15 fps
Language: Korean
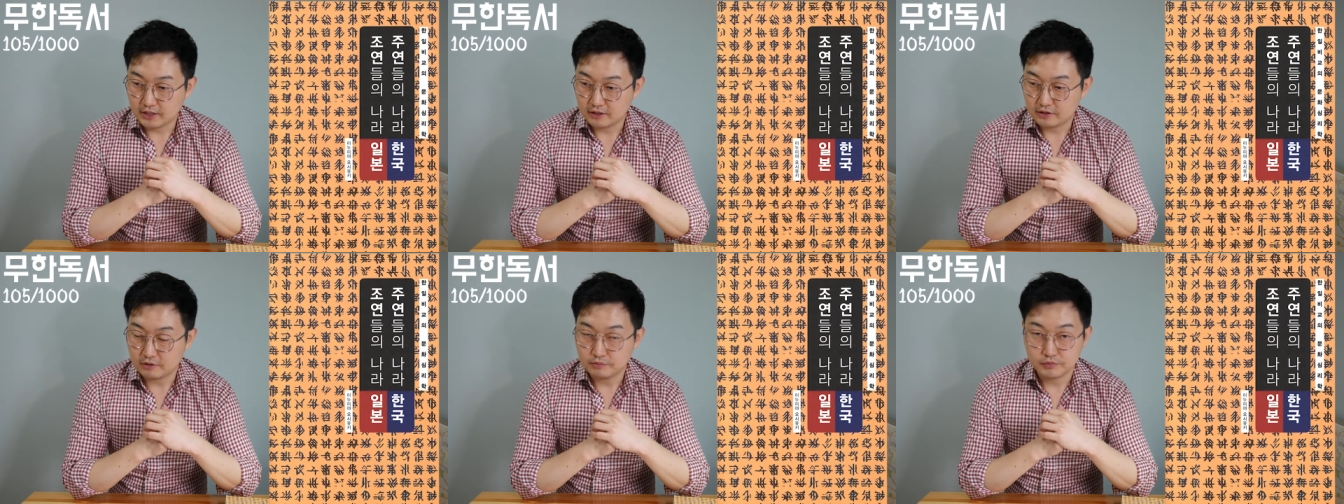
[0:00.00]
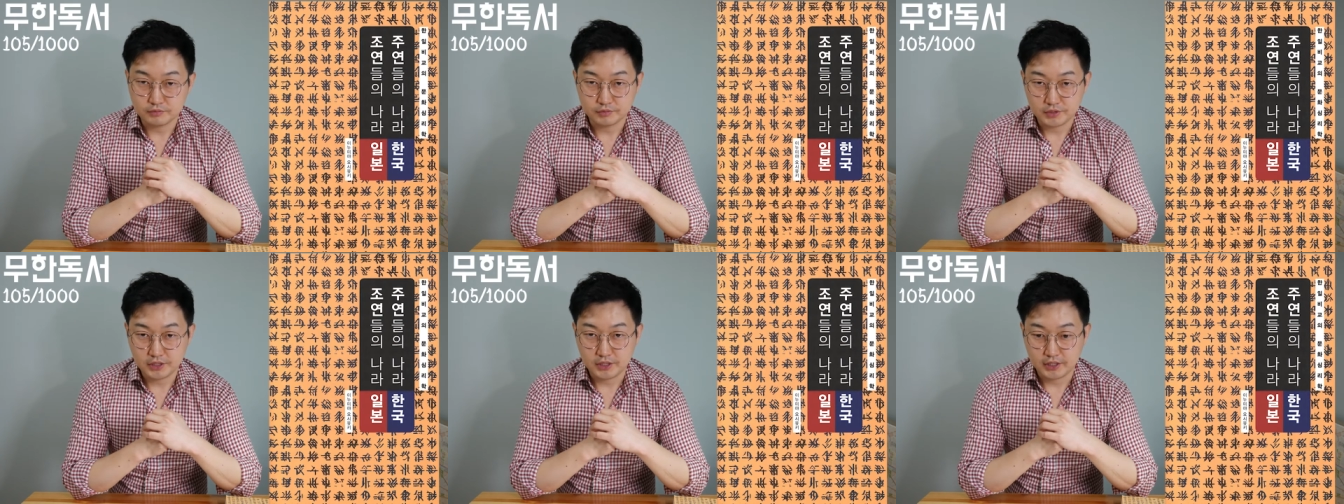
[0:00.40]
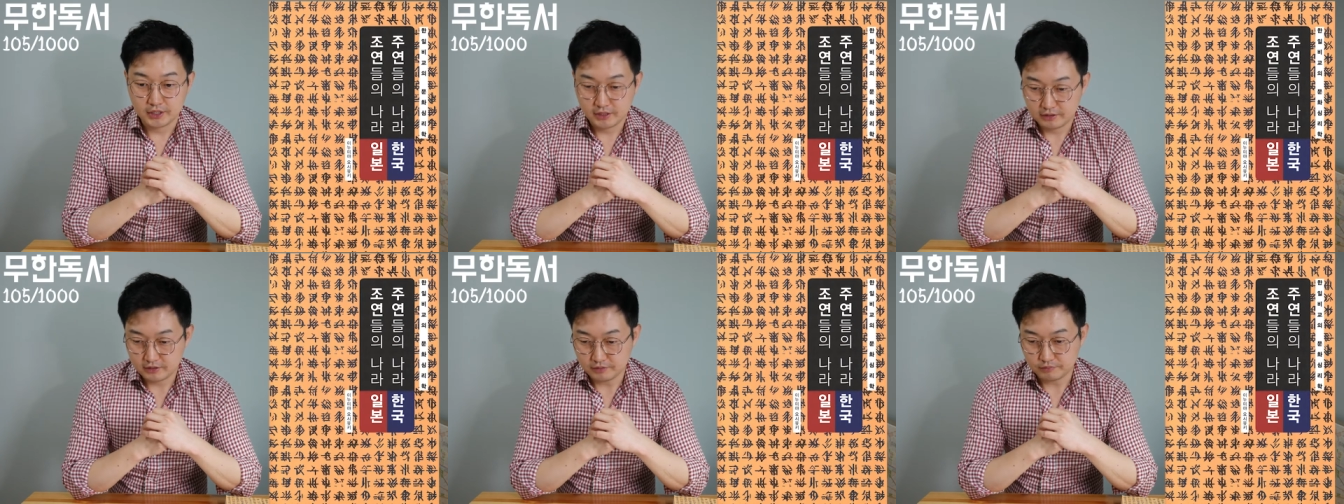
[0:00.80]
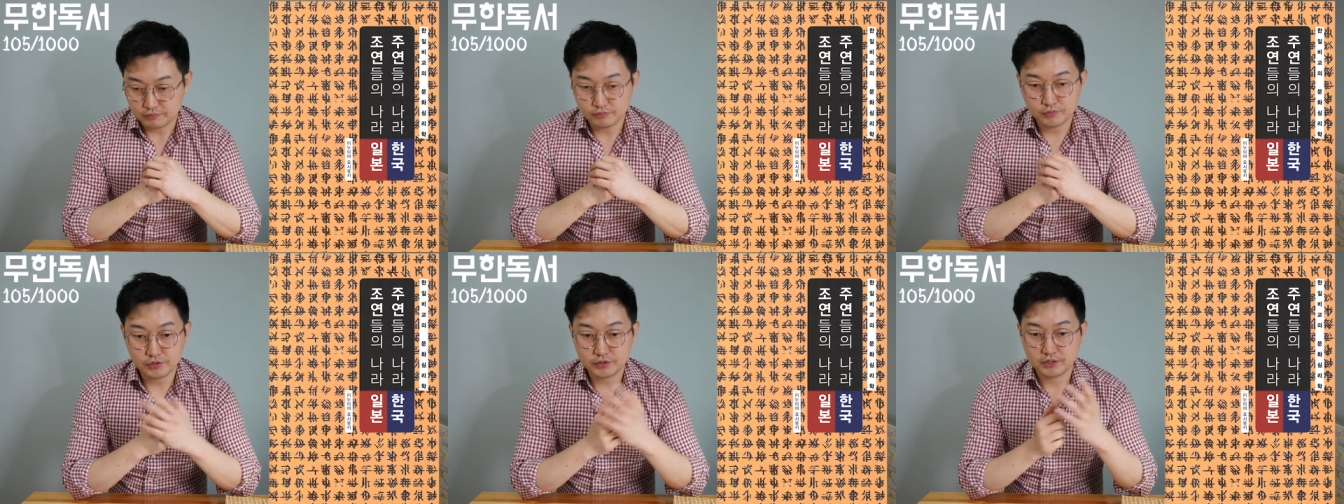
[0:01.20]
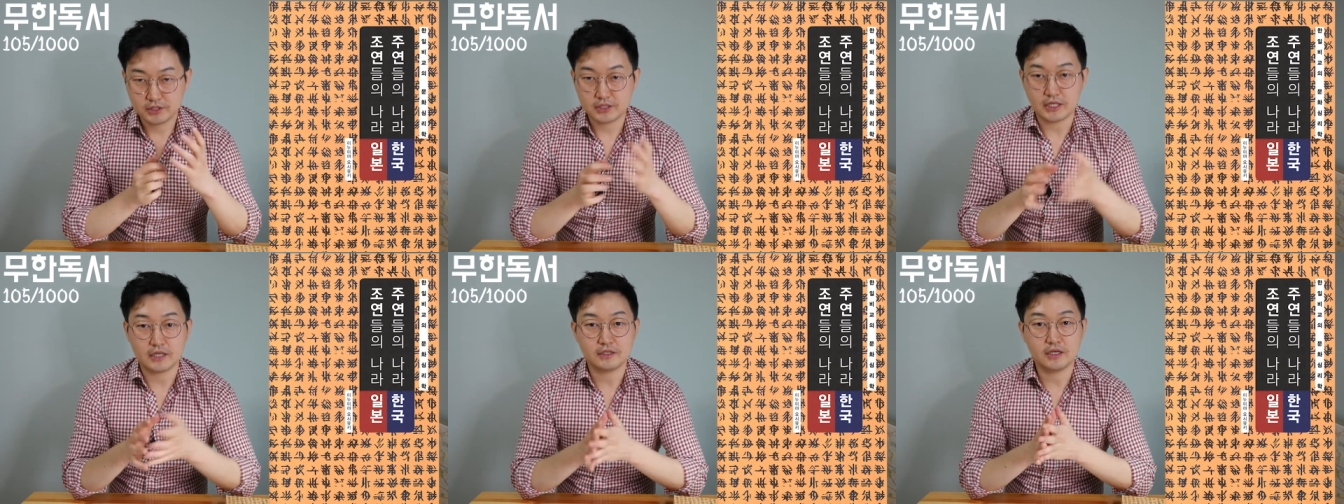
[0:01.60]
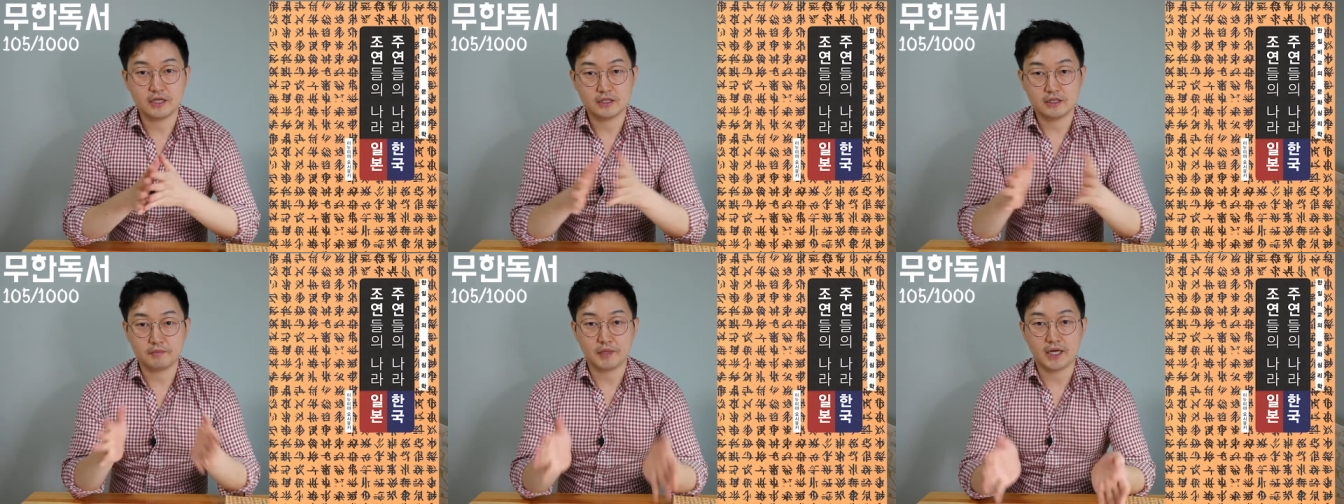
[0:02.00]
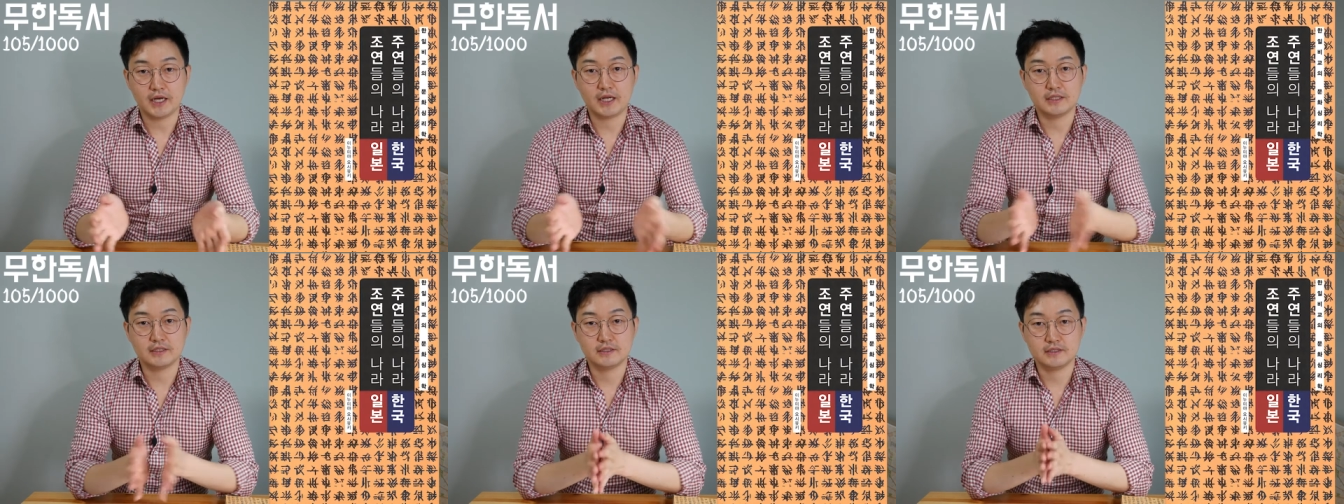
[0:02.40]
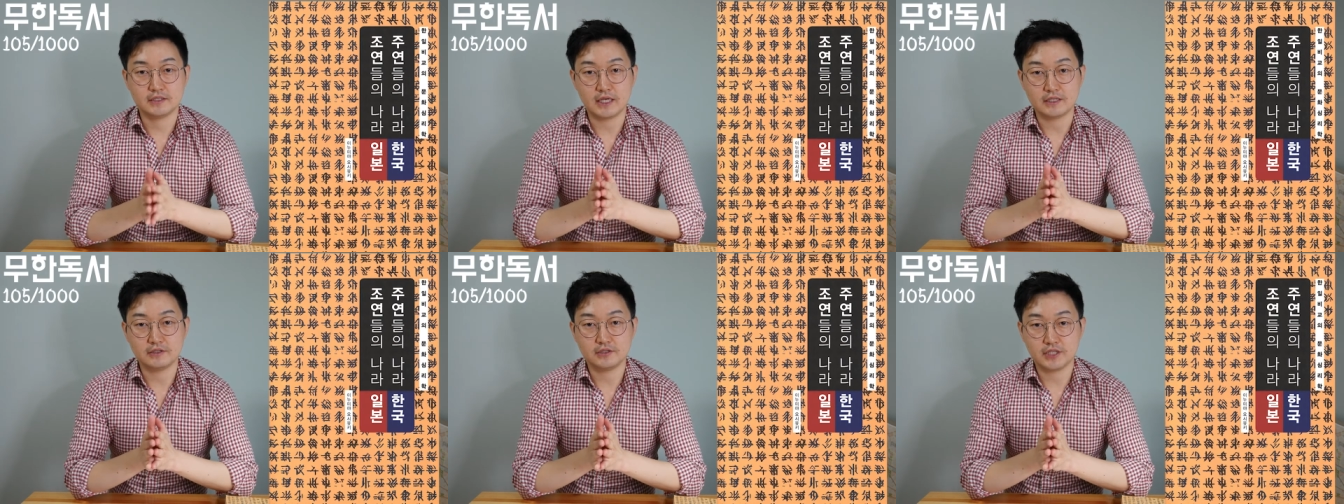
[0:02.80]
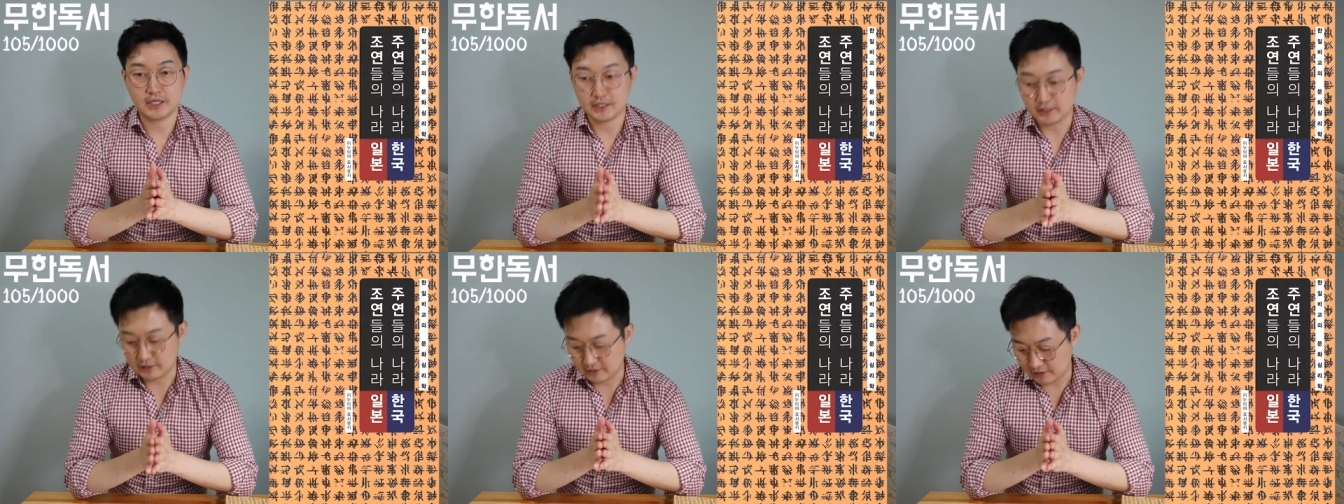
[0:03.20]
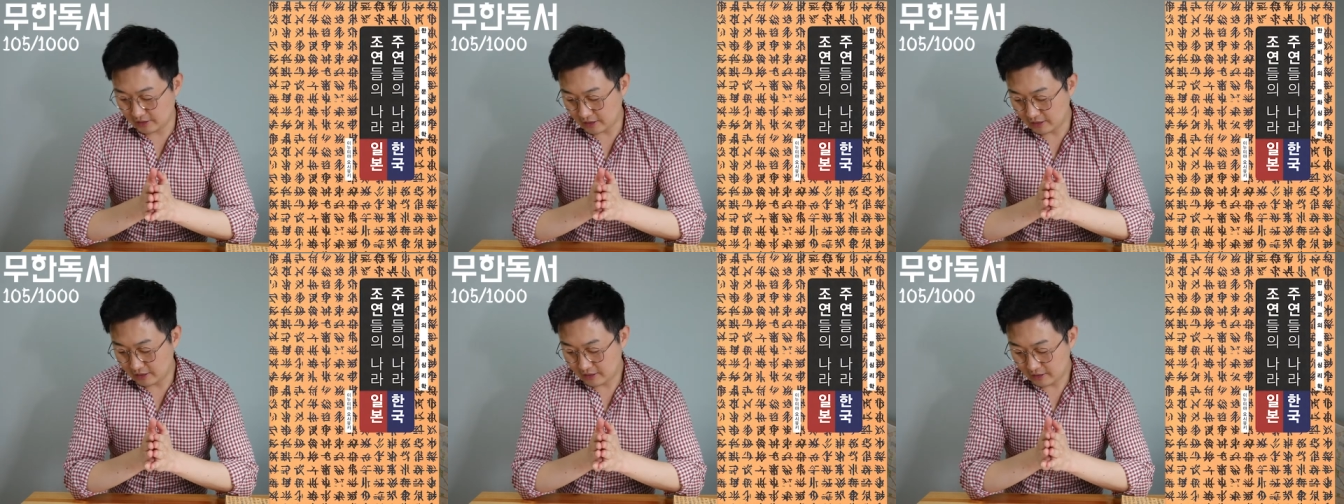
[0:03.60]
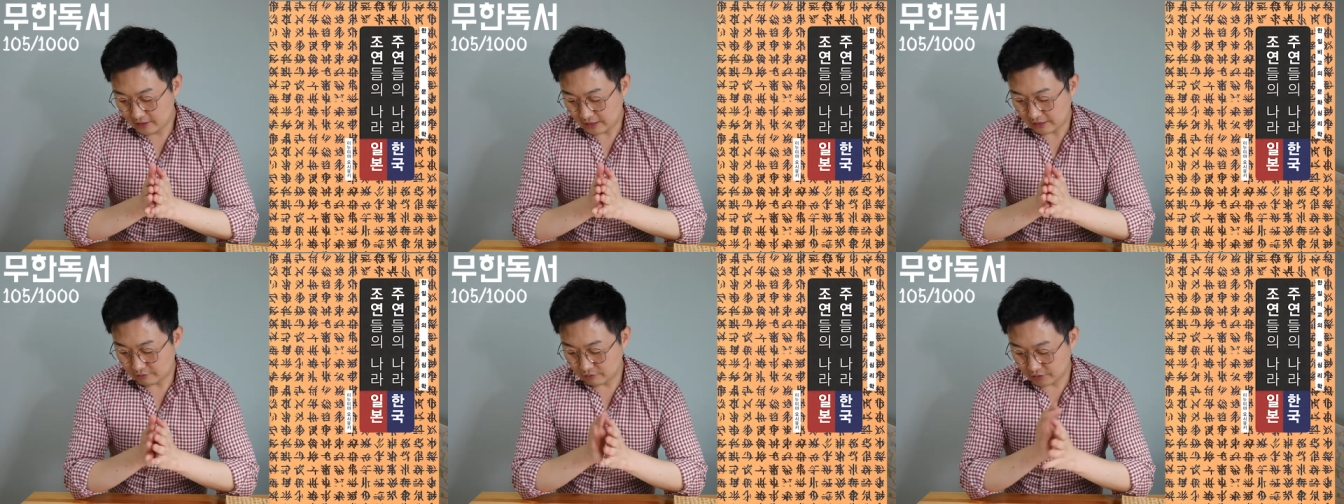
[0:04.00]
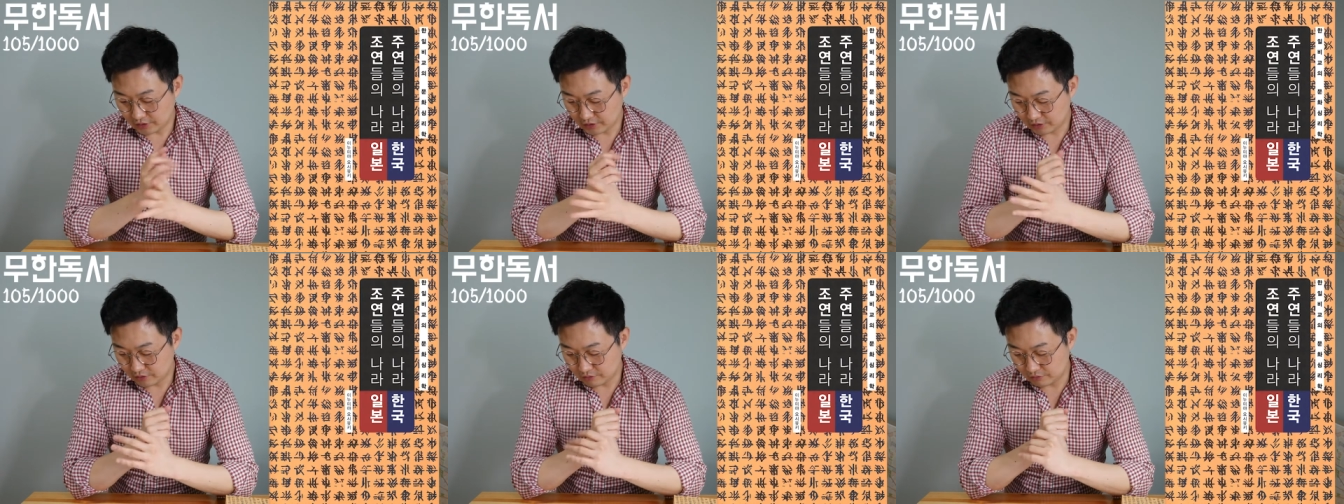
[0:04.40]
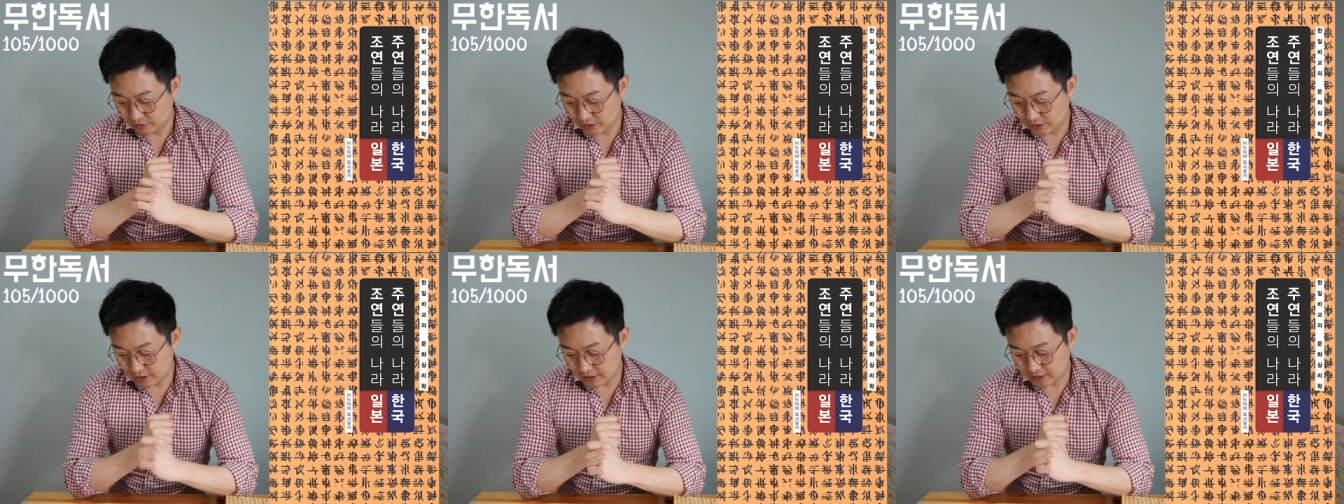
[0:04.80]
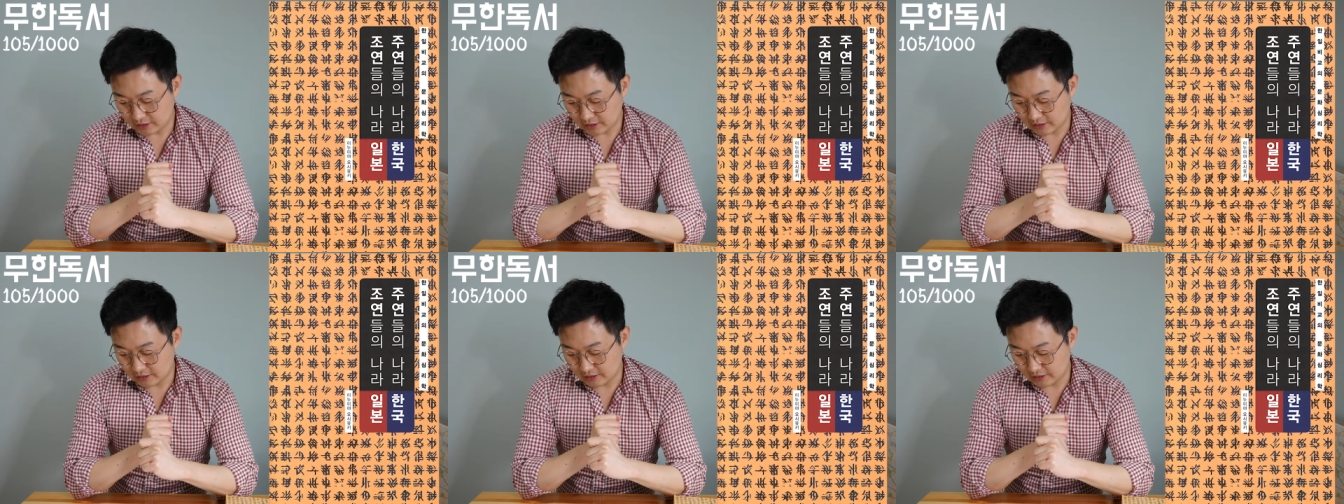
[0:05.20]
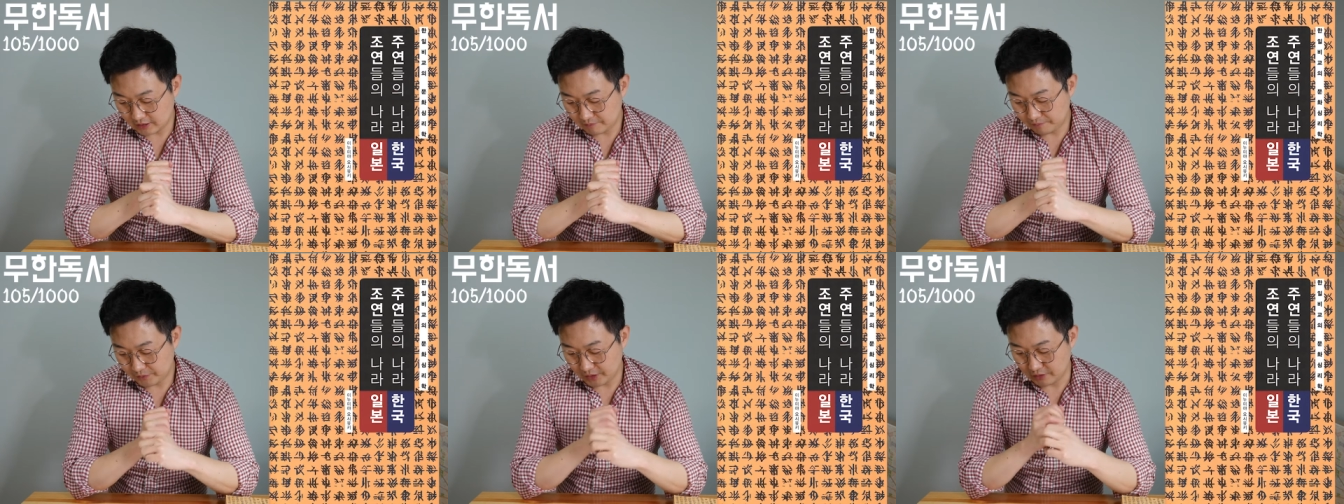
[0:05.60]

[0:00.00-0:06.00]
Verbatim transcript: 됐던 부분이 부모들이 자녀한테 바라는 자녀상이 있는데 한국 같은 경우는 1위가 책임감,